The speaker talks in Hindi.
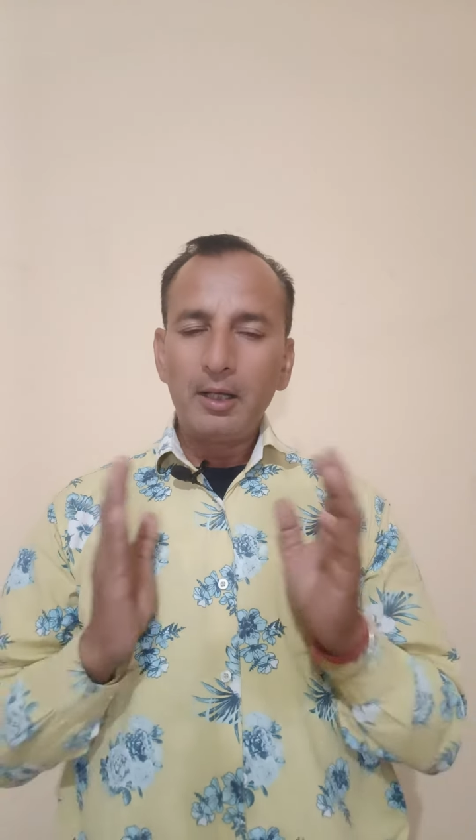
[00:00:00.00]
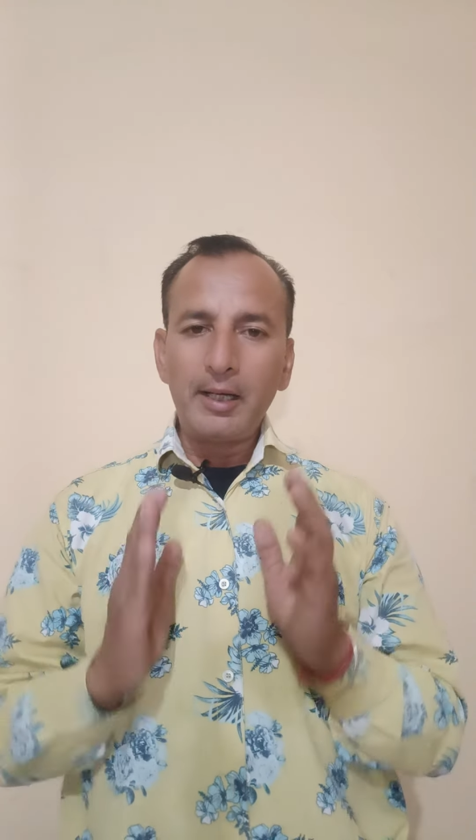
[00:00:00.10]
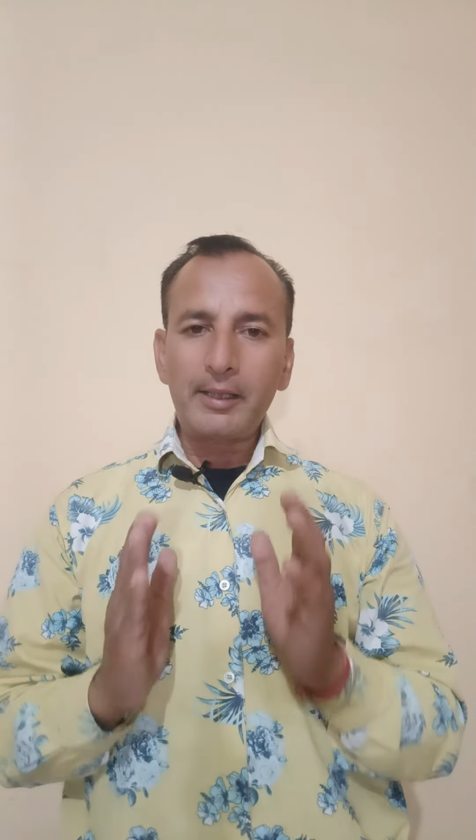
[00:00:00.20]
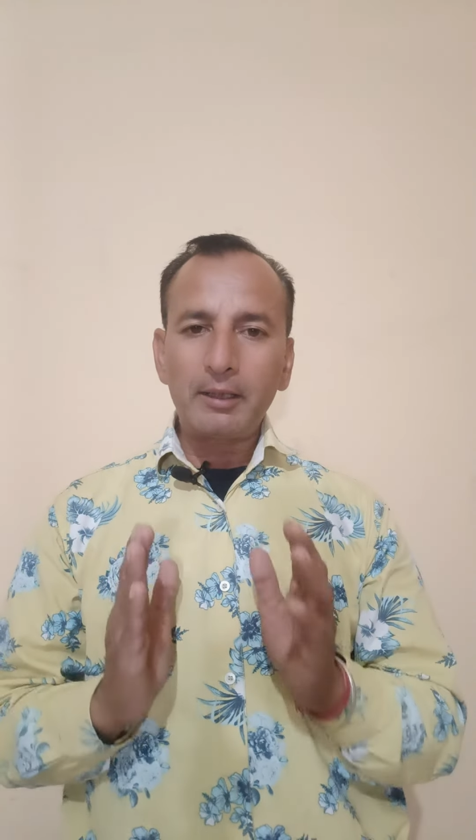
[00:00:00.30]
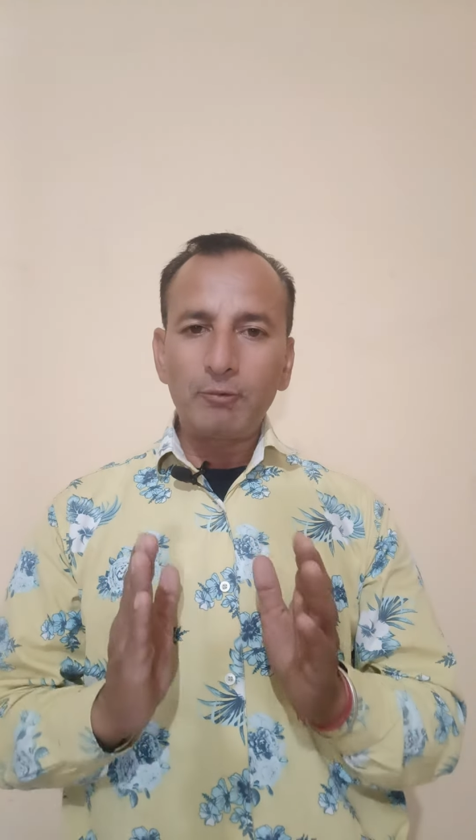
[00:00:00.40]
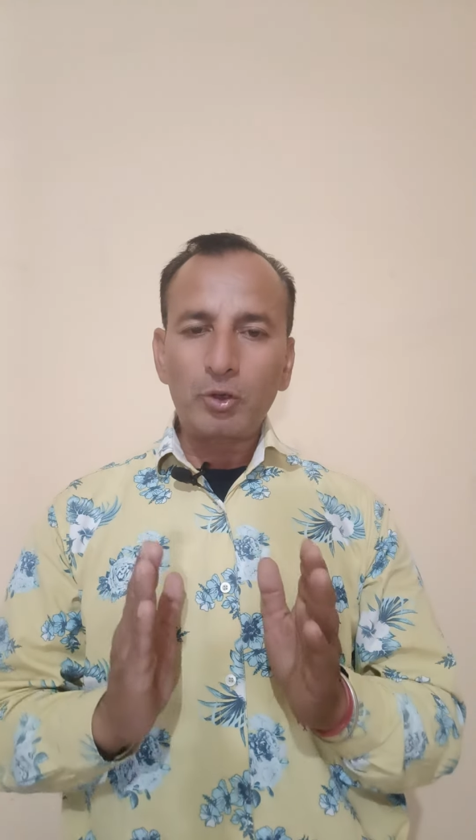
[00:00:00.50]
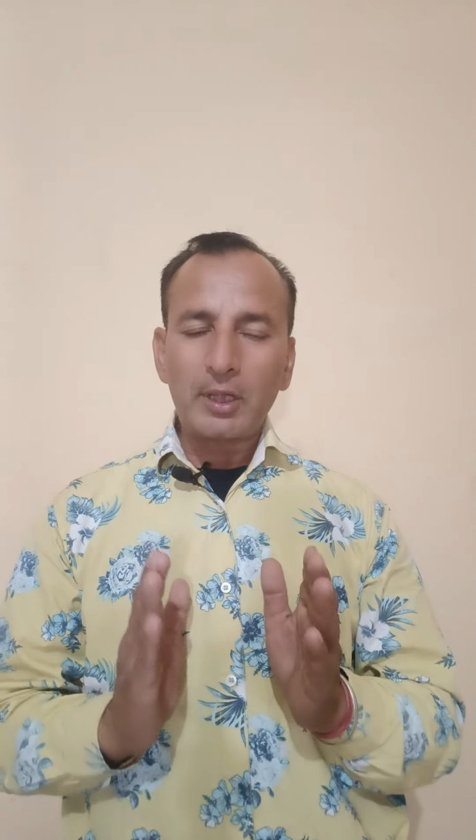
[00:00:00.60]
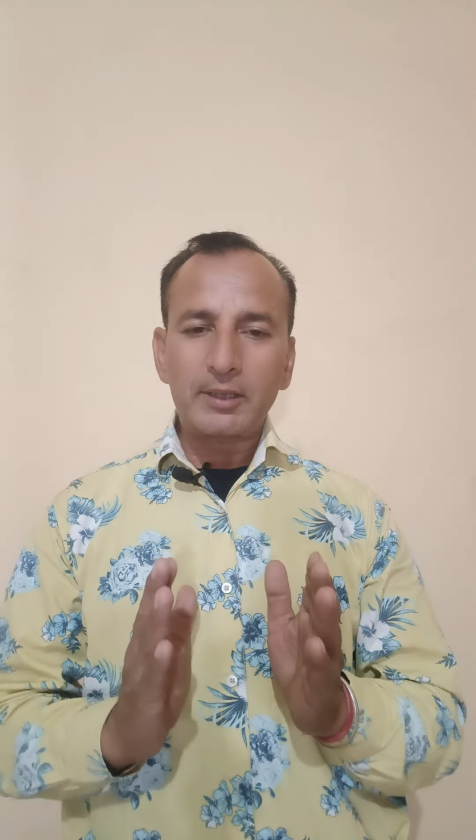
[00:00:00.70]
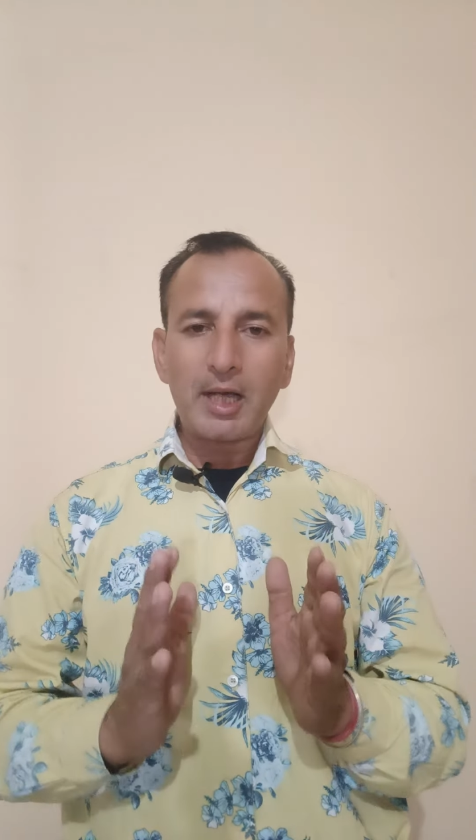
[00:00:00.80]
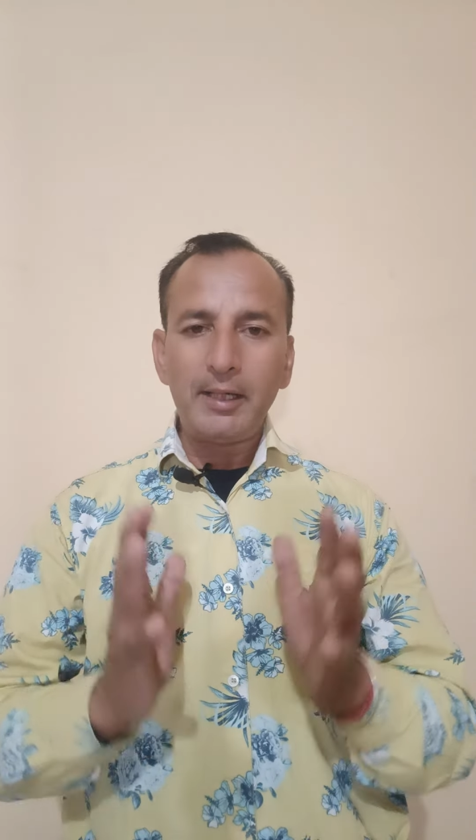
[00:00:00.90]
लेकिन वो
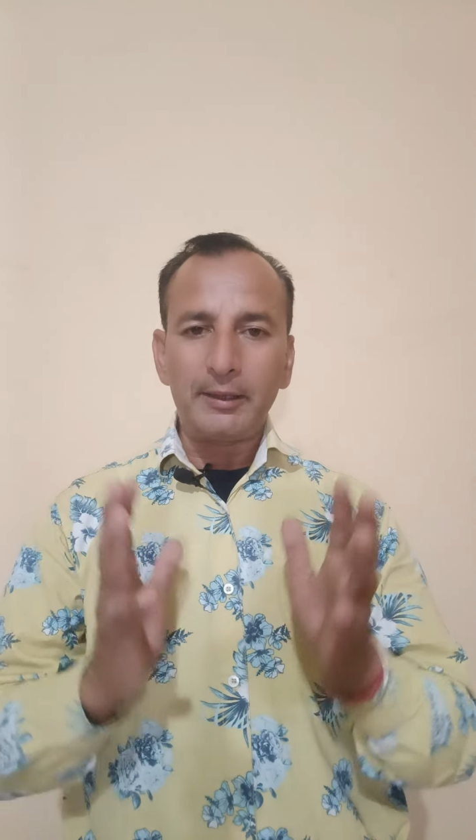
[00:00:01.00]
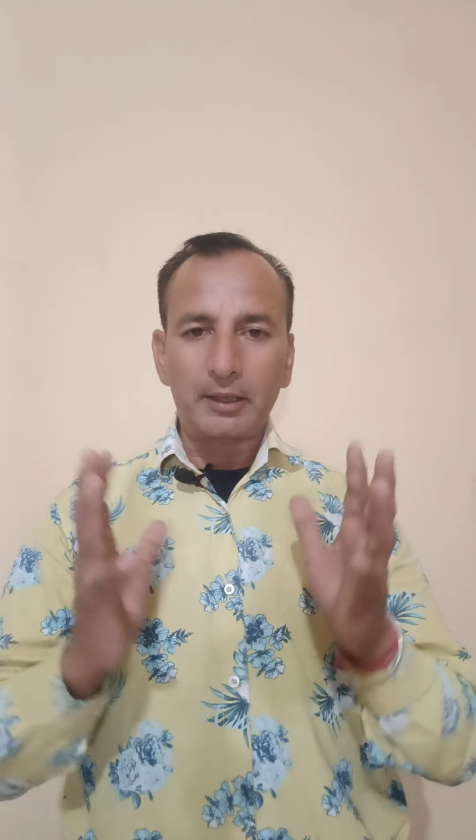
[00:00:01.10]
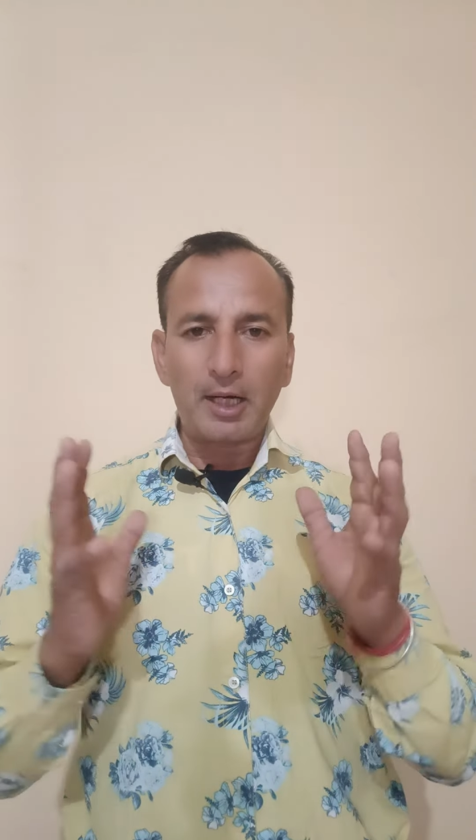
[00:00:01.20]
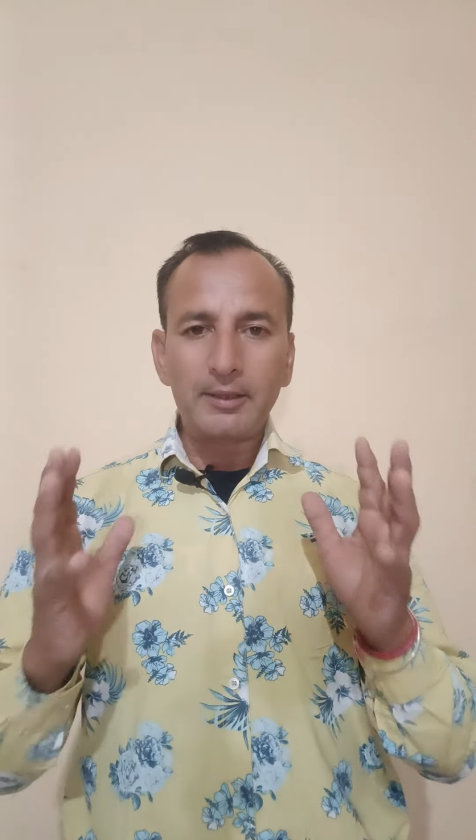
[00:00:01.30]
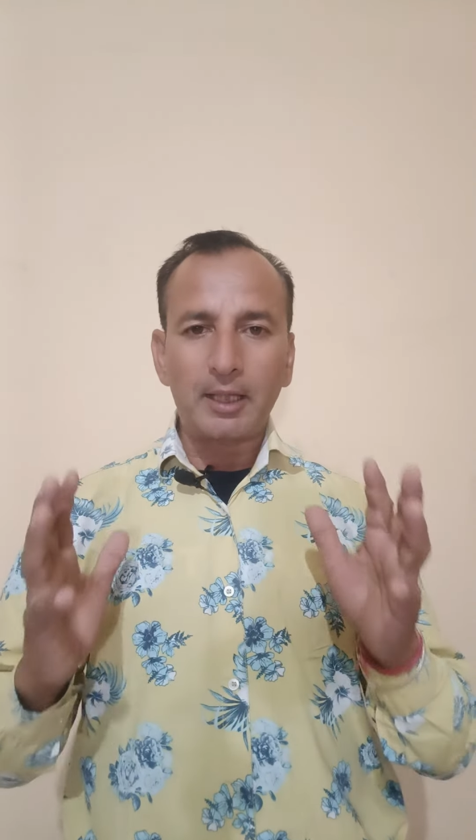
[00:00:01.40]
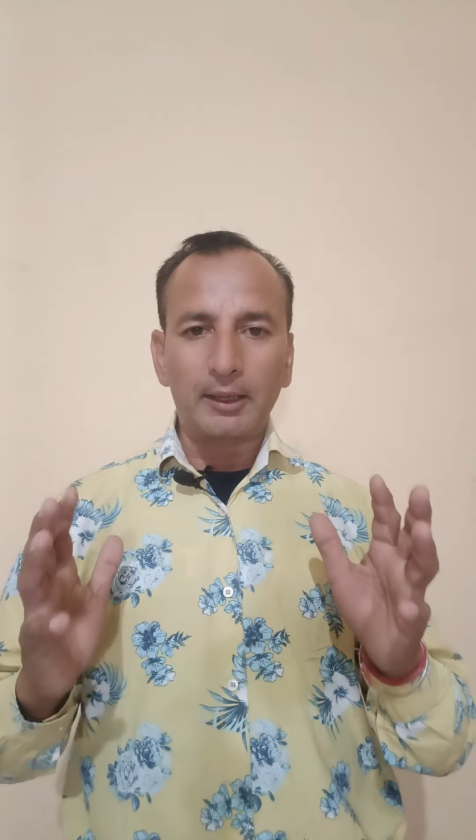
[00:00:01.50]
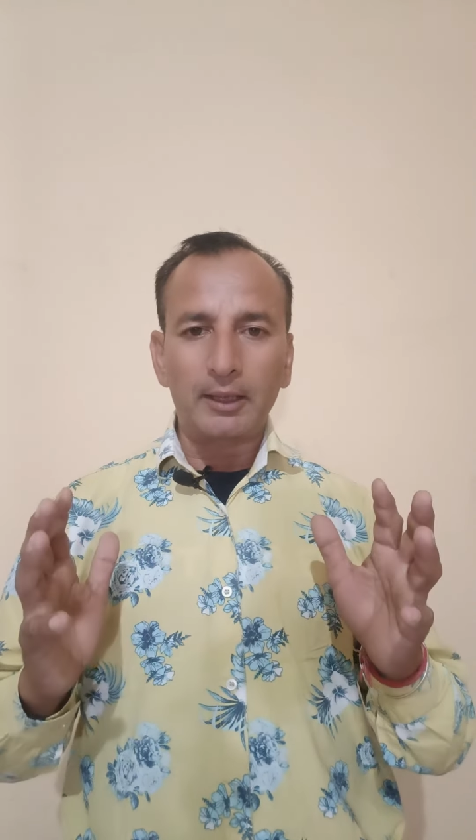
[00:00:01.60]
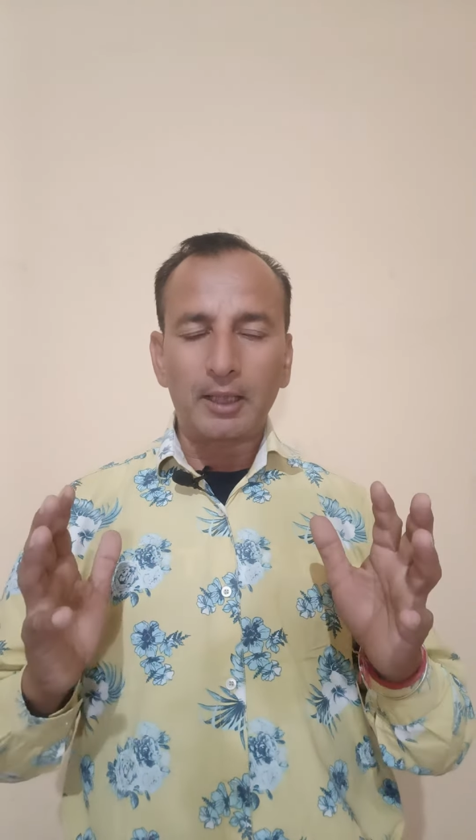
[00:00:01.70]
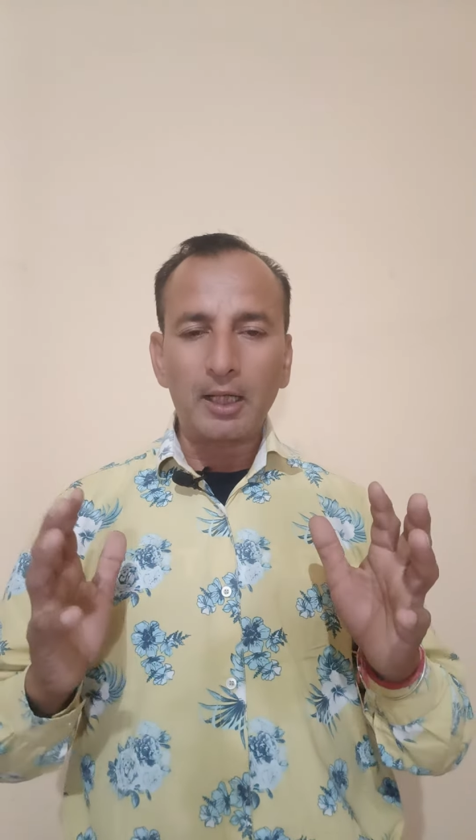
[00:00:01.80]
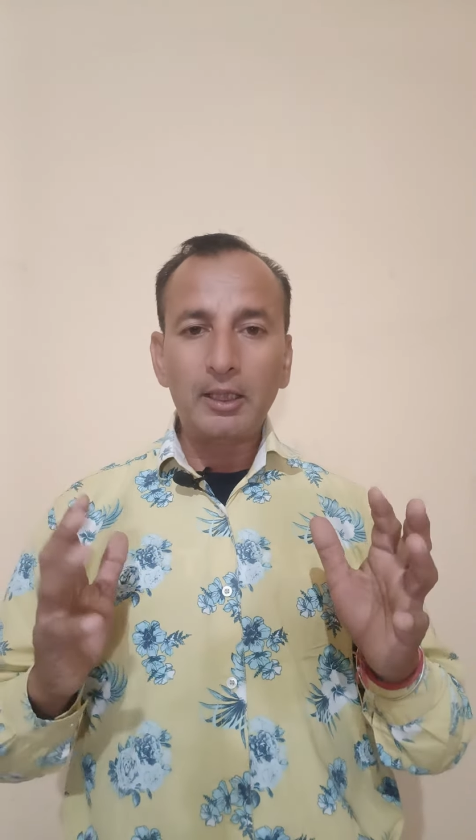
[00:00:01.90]
कर्जा इतना ज्यादा
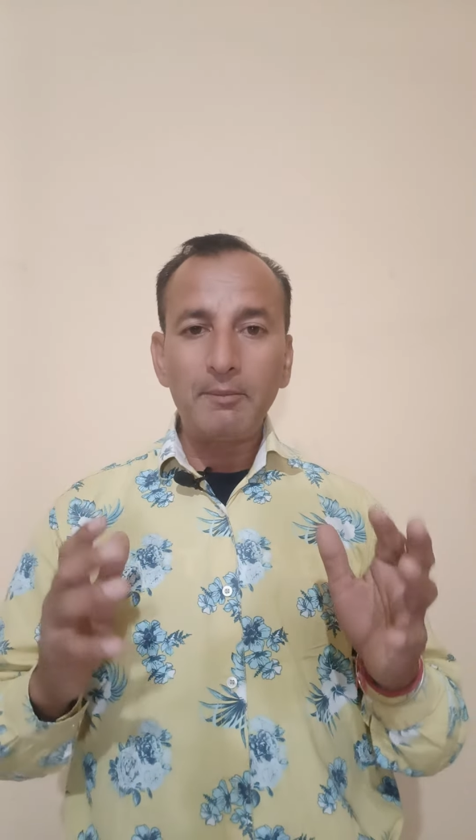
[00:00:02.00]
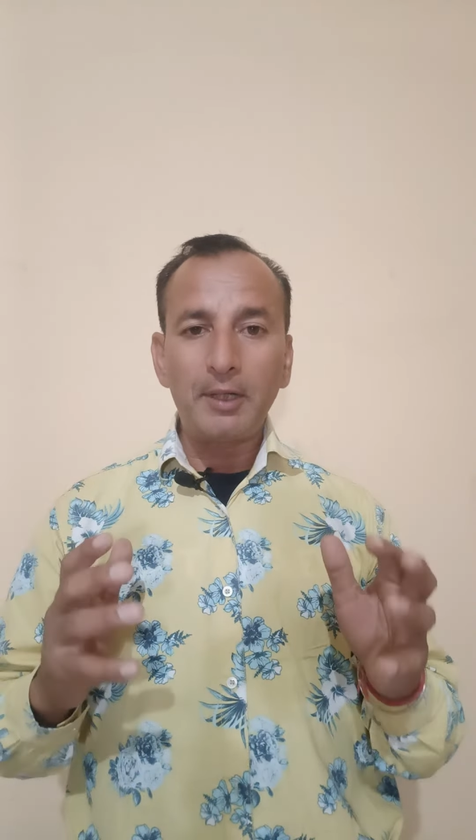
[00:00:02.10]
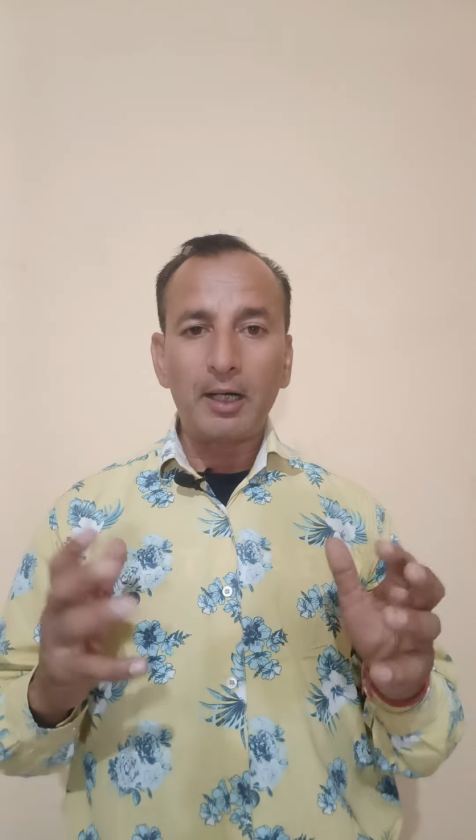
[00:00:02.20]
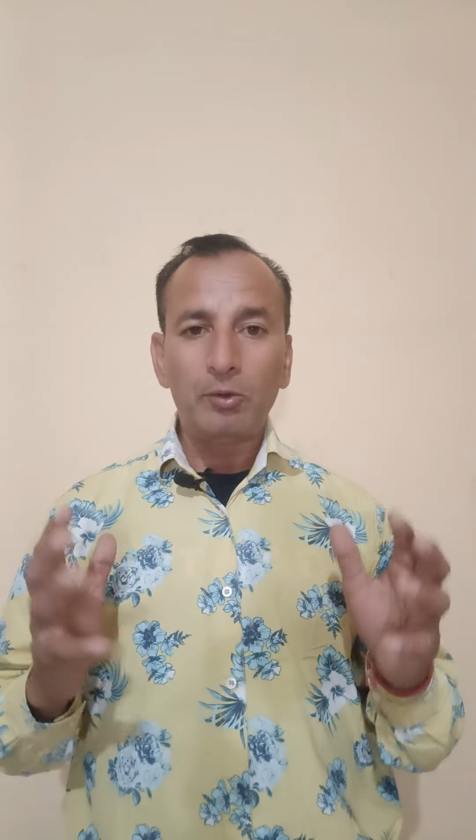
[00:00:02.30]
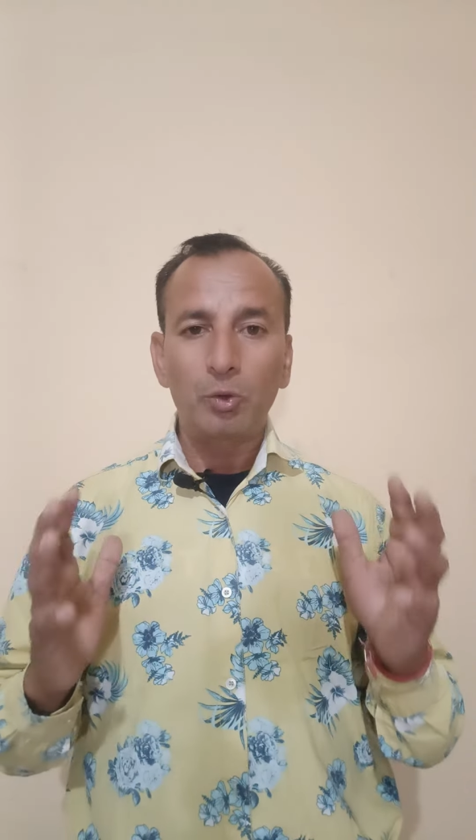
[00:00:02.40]
था कि मेरा